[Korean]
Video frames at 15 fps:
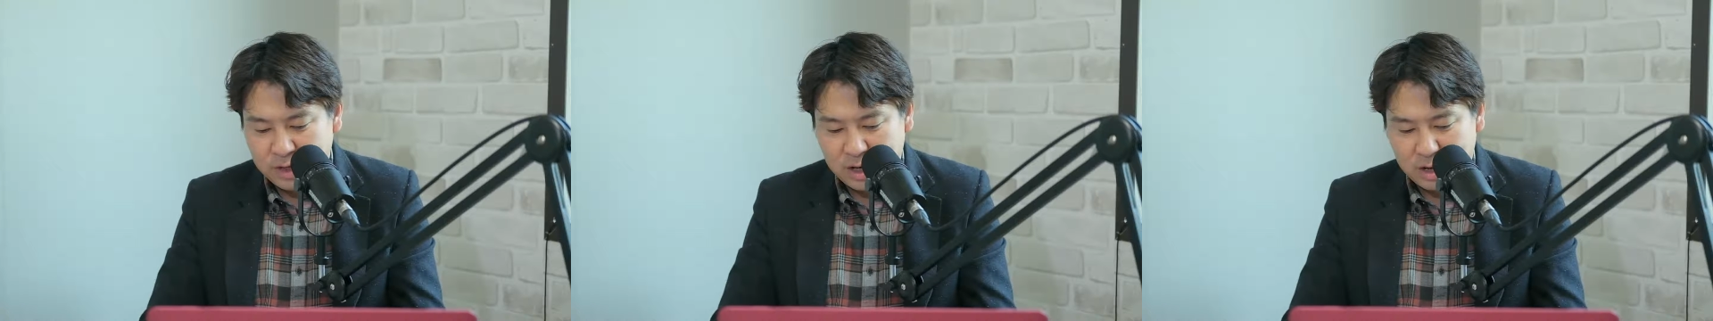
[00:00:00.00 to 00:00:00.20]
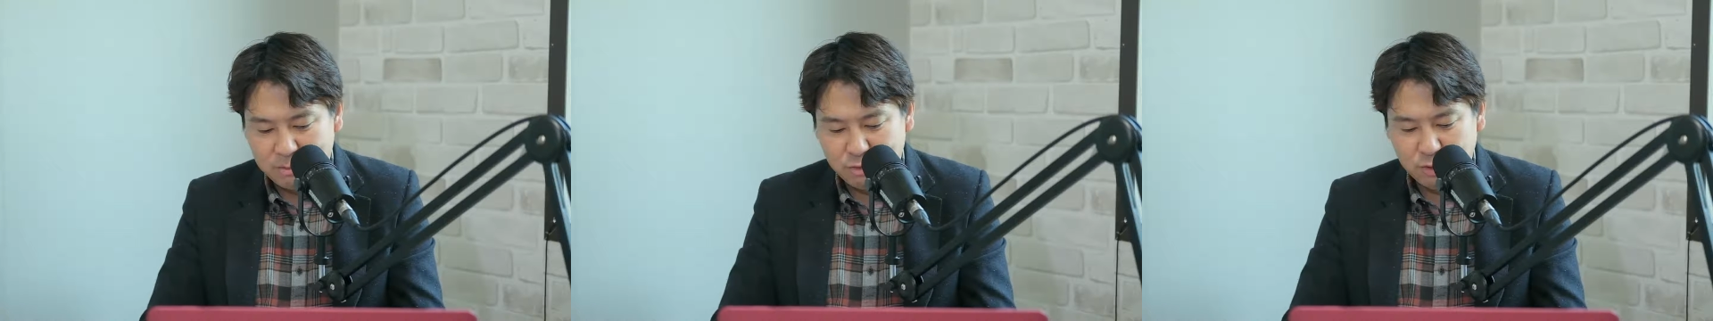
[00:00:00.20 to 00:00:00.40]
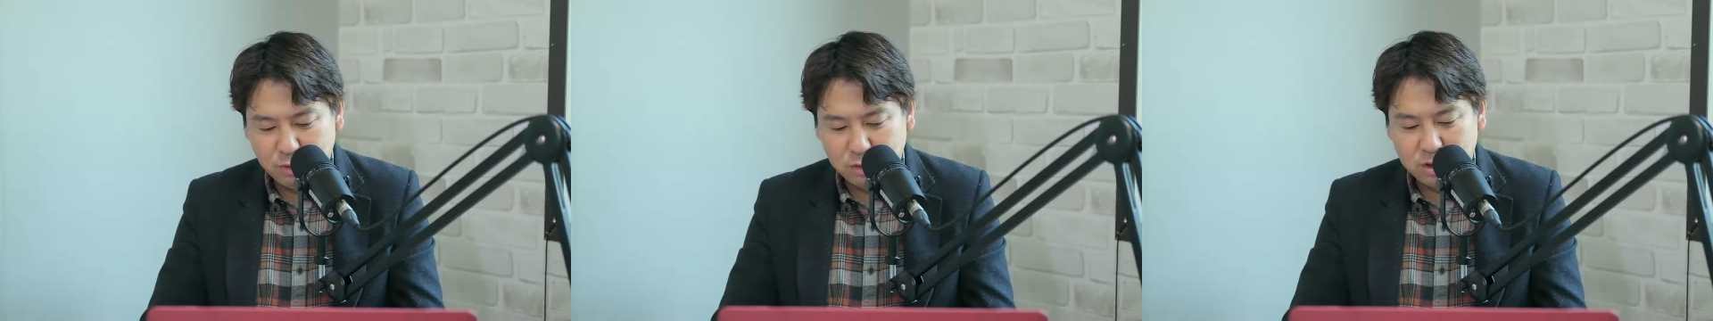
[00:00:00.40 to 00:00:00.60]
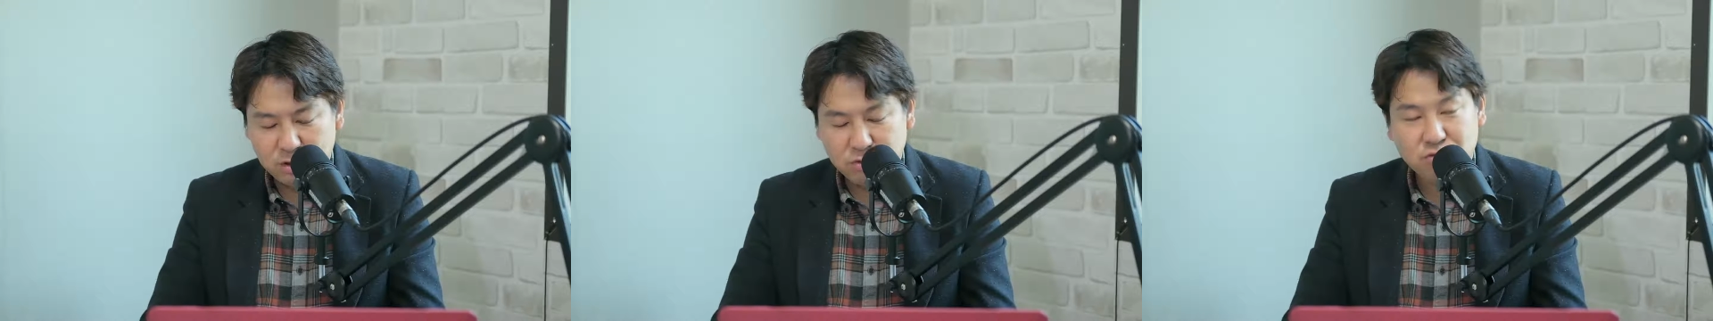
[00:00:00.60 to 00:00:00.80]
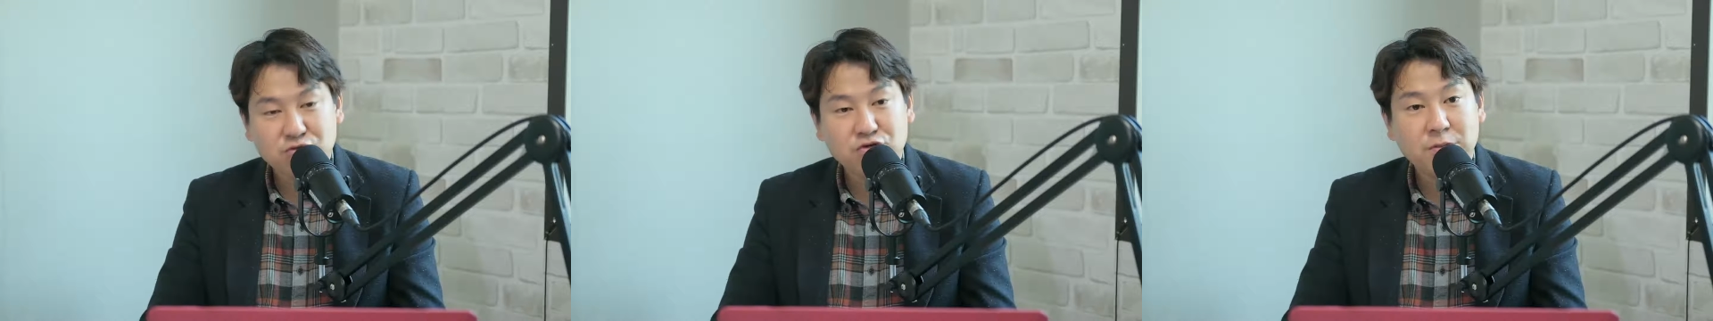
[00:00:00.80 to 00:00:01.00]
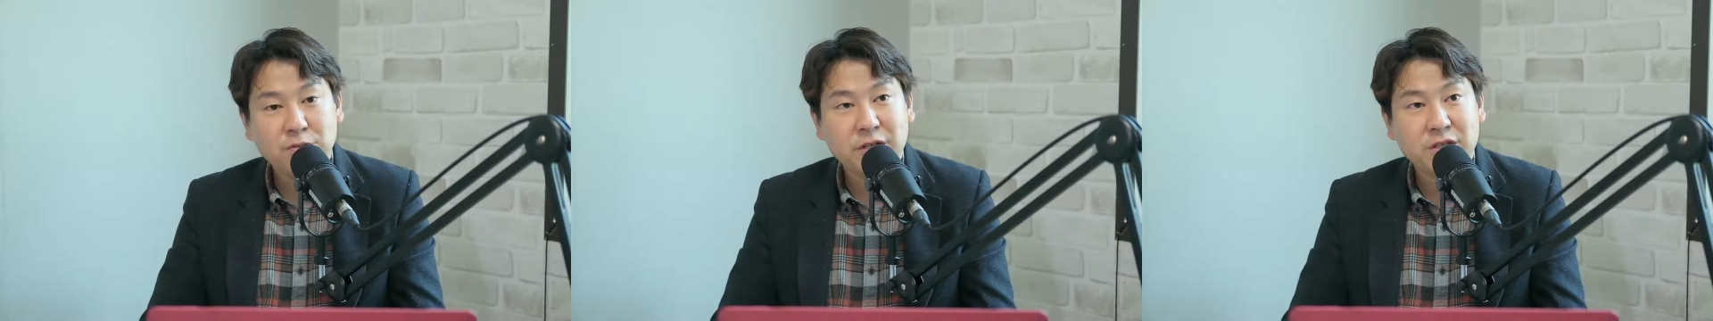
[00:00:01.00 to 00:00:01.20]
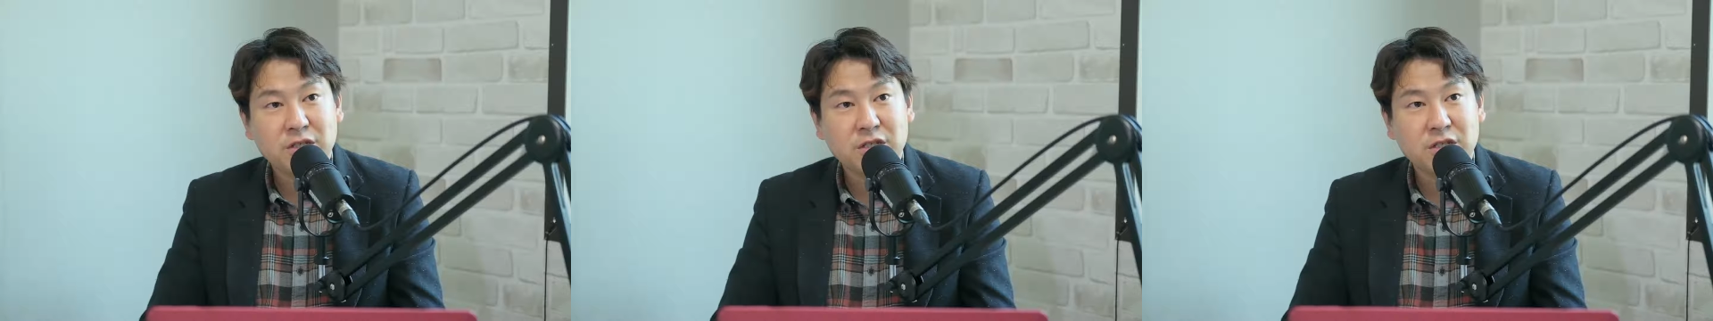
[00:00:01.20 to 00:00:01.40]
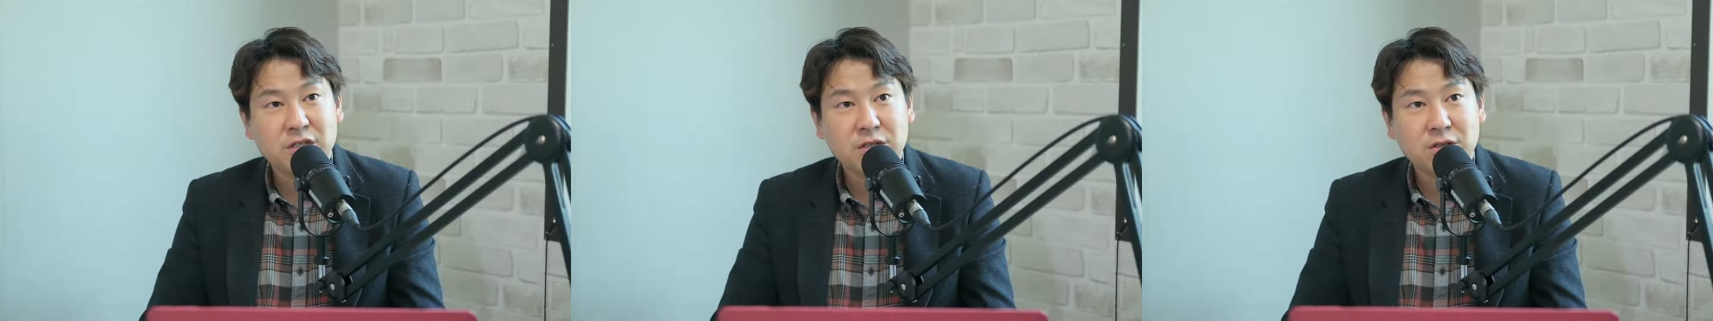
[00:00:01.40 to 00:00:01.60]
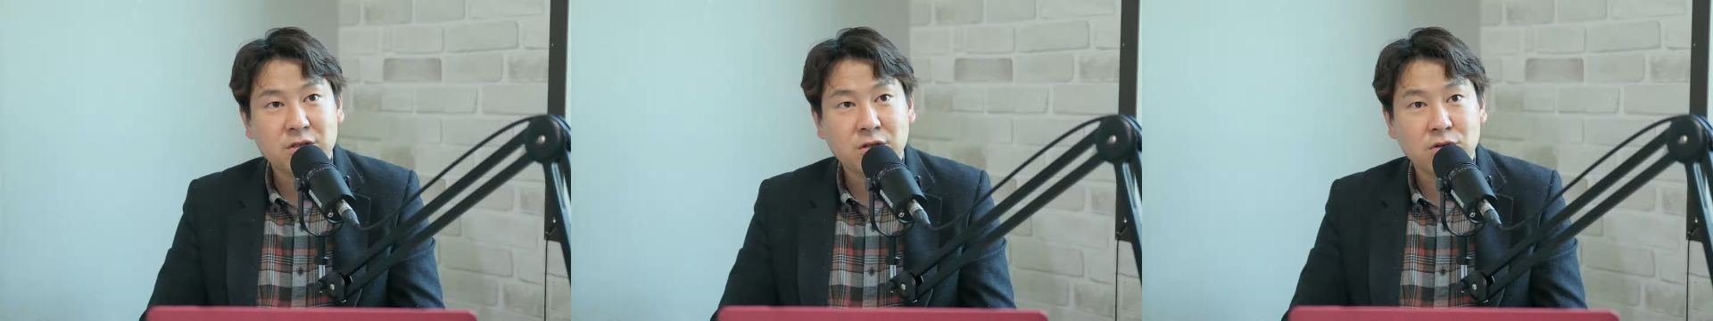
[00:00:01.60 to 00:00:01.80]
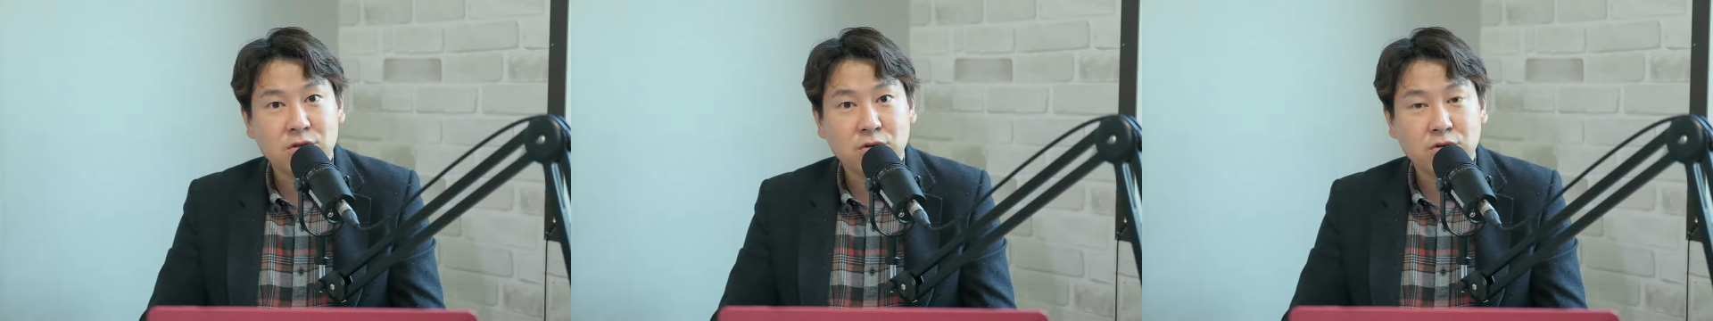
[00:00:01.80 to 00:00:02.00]
음, 아무리 못해도 구입한 지
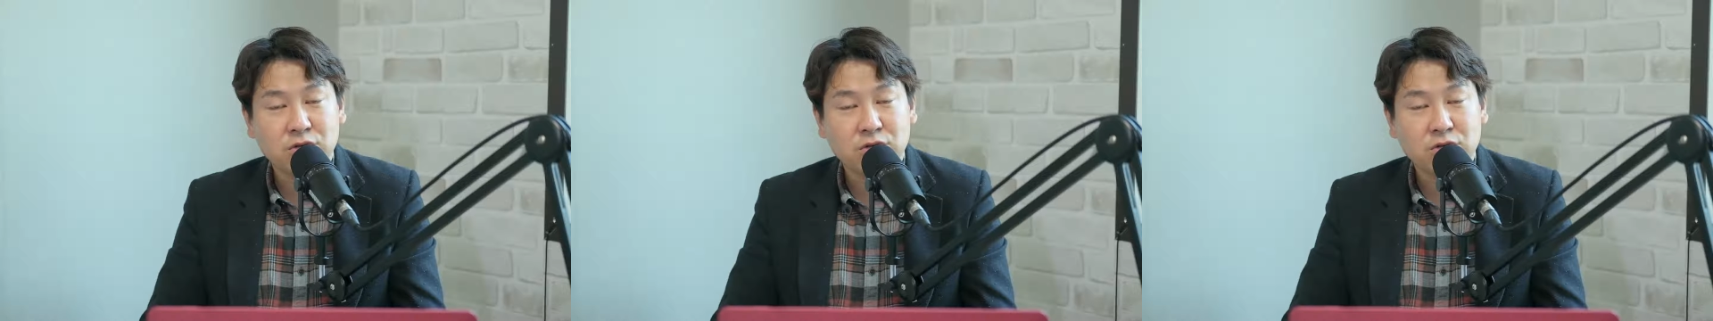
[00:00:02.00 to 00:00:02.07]
어,